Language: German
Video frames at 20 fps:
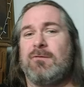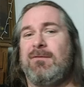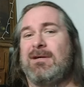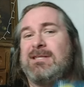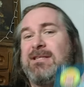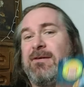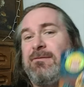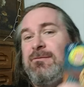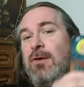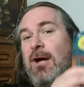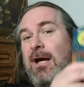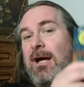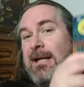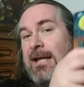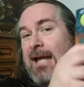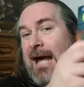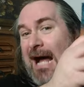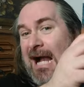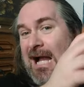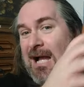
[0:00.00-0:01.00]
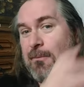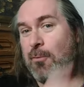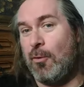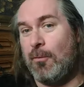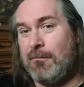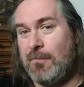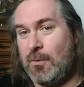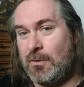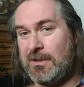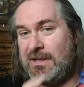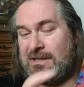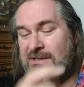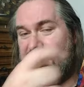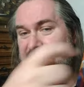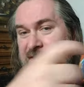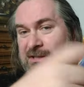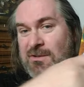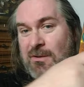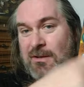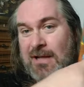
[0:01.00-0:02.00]
was ihr für ein Album oder
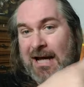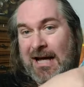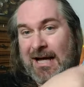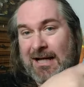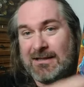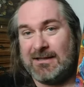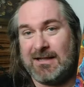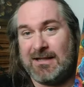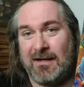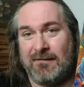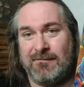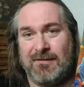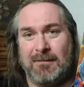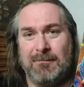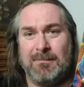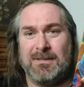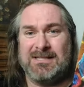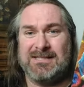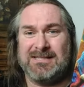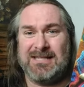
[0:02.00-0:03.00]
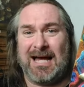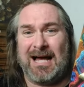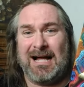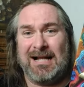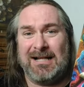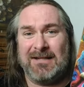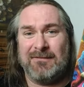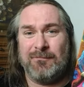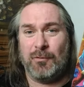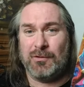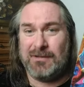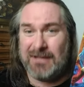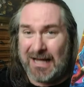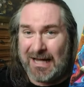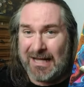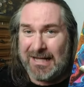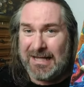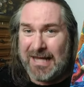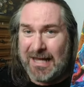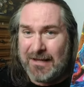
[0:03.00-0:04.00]
sie so ein Hardcover bezahlt, wo
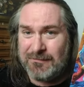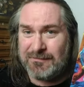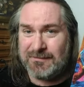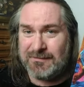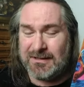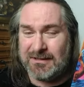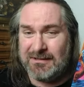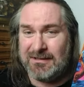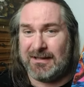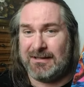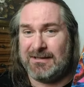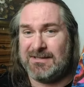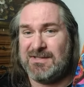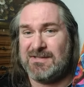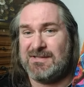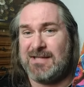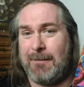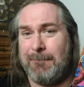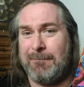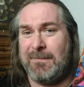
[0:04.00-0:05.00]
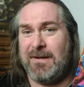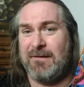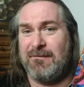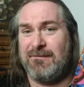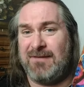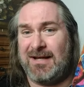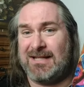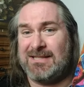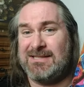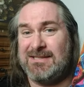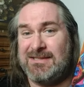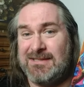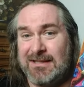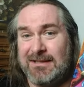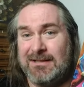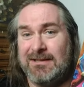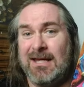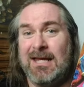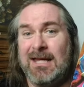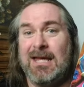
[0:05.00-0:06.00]
drei Hefte drin zusammengefasst
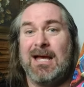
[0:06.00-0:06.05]
sind,